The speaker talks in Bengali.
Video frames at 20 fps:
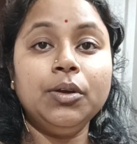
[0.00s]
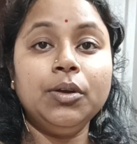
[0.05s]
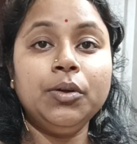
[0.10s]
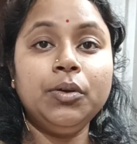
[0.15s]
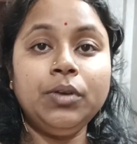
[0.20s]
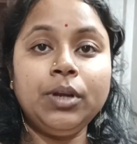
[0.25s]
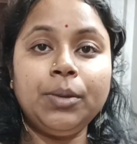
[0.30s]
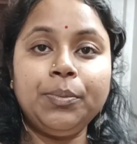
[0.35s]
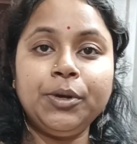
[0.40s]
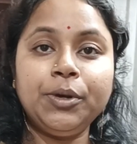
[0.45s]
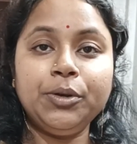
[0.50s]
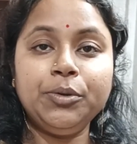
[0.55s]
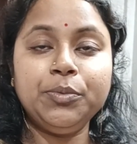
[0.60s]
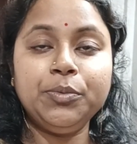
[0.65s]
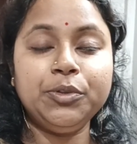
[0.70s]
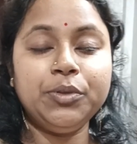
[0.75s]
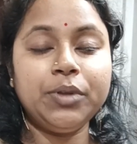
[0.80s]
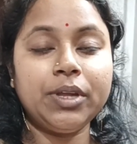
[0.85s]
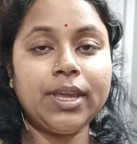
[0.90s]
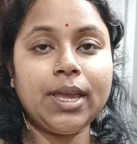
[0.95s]
গুড আফটারনুন
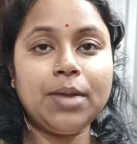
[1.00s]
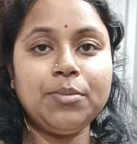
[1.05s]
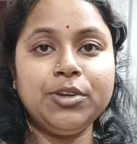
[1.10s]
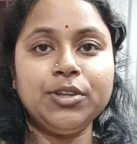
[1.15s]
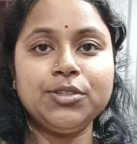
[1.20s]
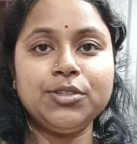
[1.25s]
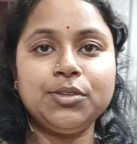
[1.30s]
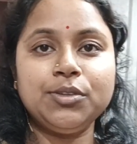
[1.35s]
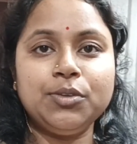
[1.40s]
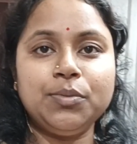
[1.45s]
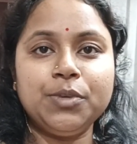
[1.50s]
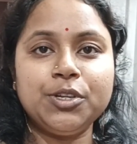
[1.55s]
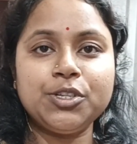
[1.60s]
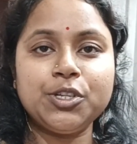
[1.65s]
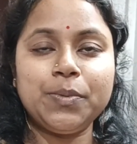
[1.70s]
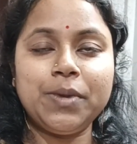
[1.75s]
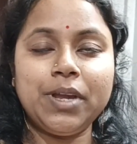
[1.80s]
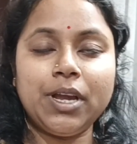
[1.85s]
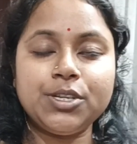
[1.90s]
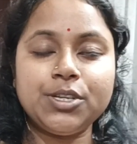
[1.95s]
বন্ধুরা কেমন আছো তোমরা
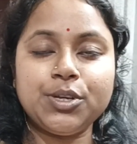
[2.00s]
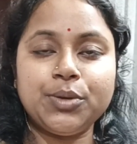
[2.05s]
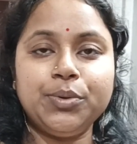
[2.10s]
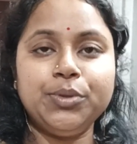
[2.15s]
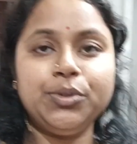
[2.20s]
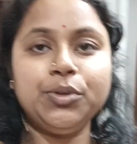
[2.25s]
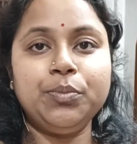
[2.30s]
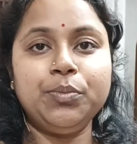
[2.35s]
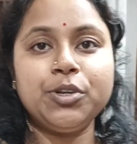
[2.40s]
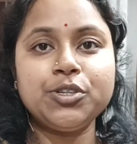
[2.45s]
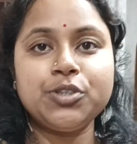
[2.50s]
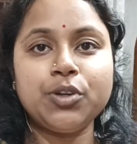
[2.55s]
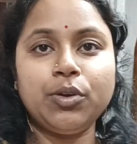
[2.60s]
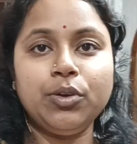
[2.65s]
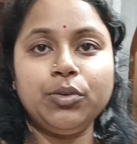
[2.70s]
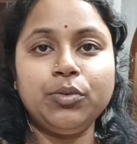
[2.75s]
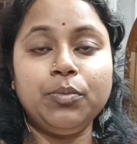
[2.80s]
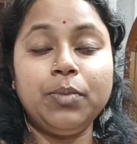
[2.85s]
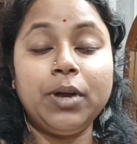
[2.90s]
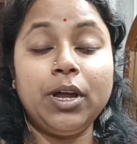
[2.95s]
সবাই আশা করি তোমরা
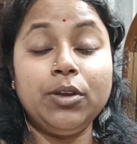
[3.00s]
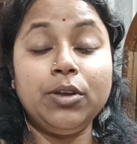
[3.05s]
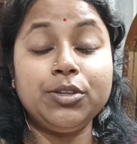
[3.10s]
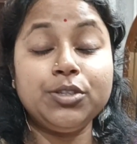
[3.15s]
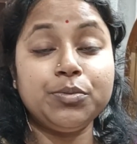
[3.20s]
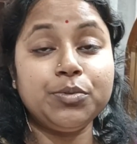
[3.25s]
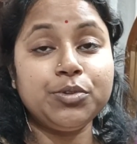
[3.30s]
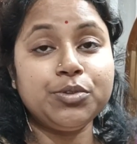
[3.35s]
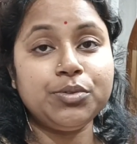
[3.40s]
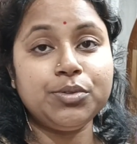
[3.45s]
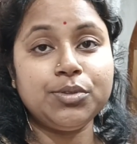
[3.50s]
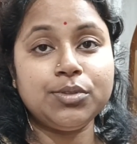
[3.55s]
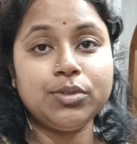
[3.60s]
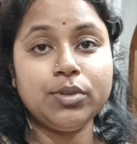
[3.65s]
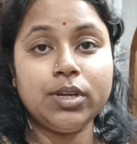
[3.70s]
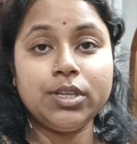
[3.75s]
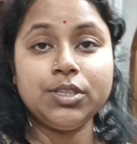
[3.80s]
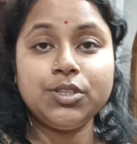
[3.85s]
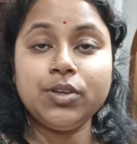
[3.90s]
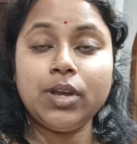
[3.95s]
সকলে খুব ভালো আছো এবং সুস্থ
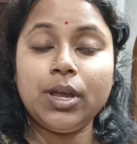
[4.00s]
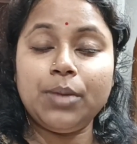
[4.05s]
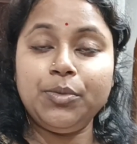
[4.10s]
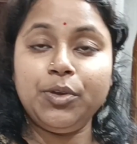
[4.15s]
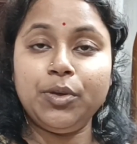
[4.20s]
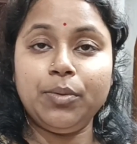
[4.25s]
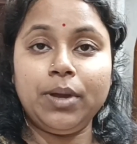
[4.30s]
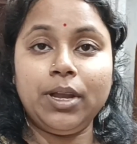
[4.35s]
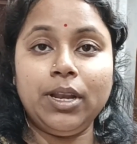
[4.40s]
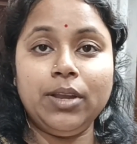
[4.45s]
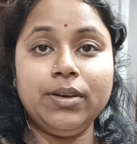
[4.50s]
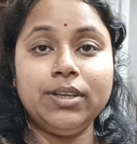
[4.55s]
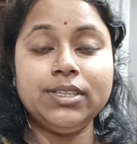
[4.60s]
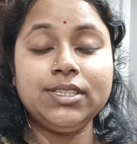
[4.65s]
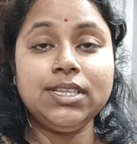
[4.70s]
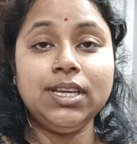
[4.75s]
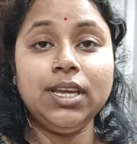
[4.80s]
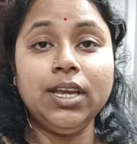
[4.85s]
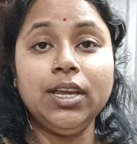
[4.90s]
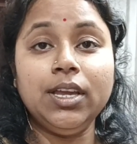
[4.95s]
আছো আমিও ভালো
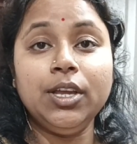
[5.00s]
আছি